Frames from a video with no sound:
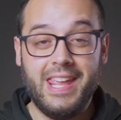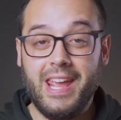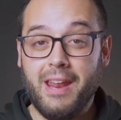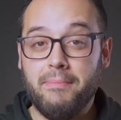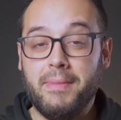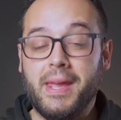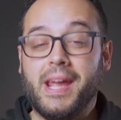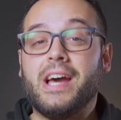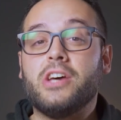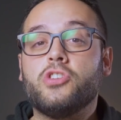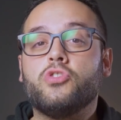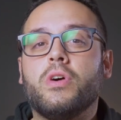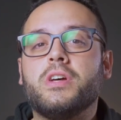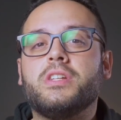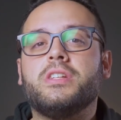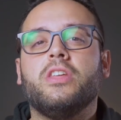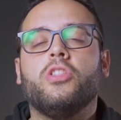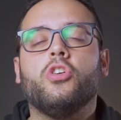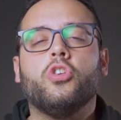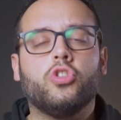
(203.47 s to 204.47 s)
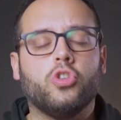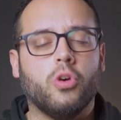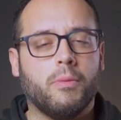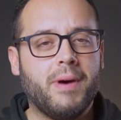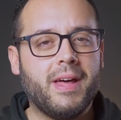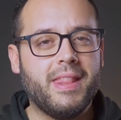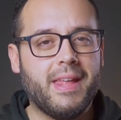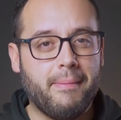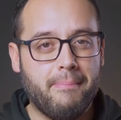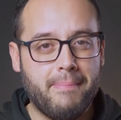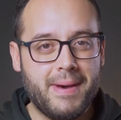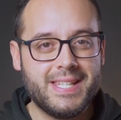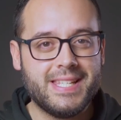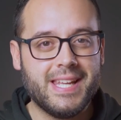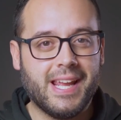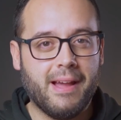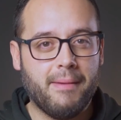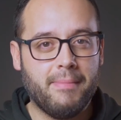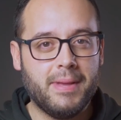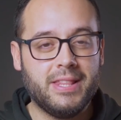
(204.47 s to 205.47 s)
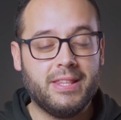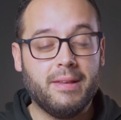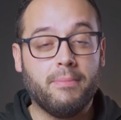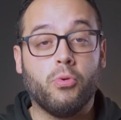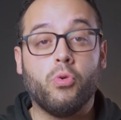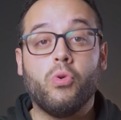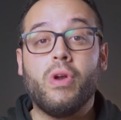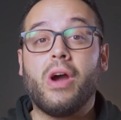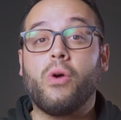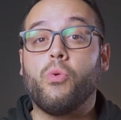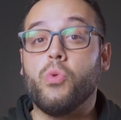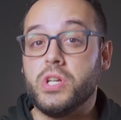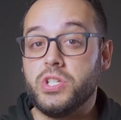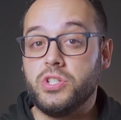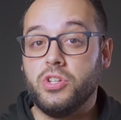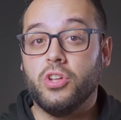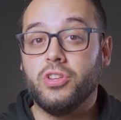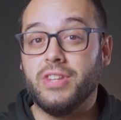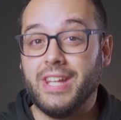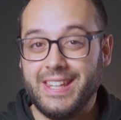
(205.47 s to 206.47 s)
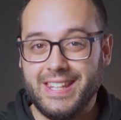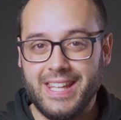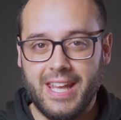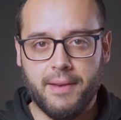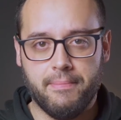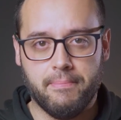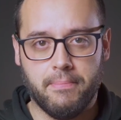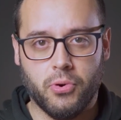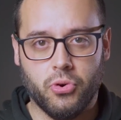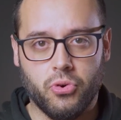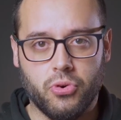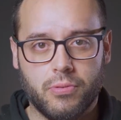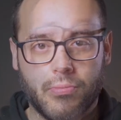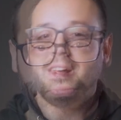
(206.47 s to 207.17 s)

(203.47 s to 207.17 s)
y en mi caso ha sido tomada básicamente por una cuestión de tiempo.